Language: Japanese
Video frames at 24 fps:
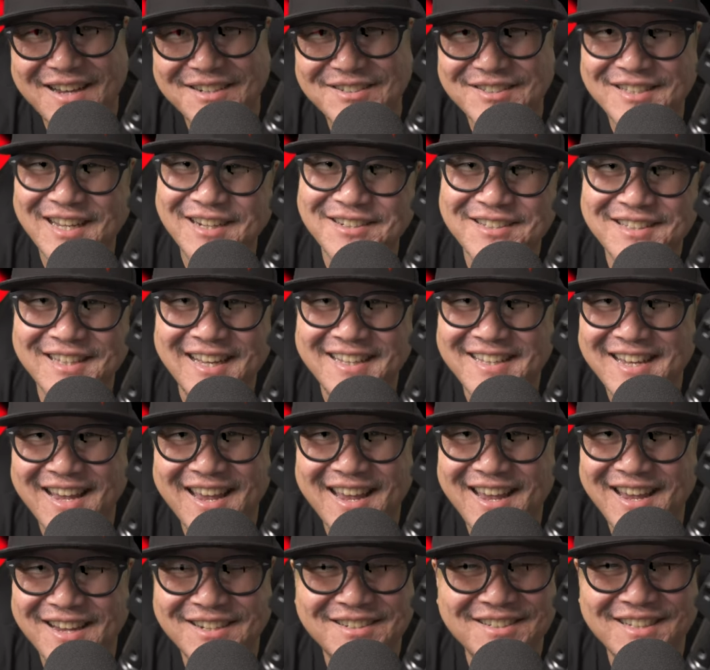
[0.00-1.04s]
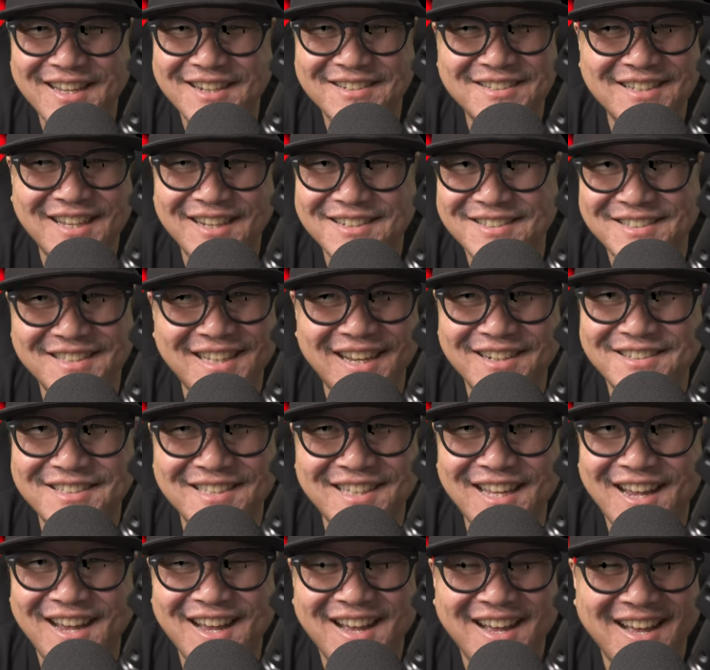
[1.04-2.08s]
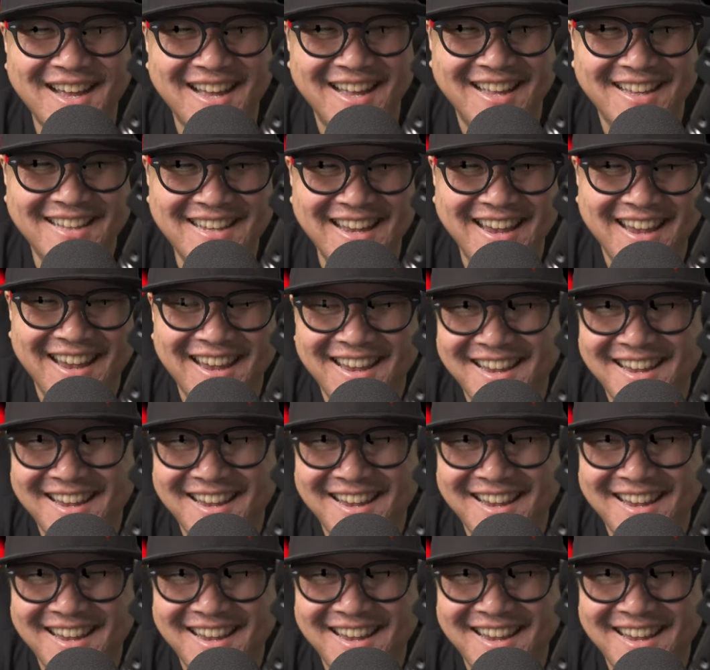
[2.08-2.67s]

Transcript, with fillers: グダグダで、グダグダグダグダで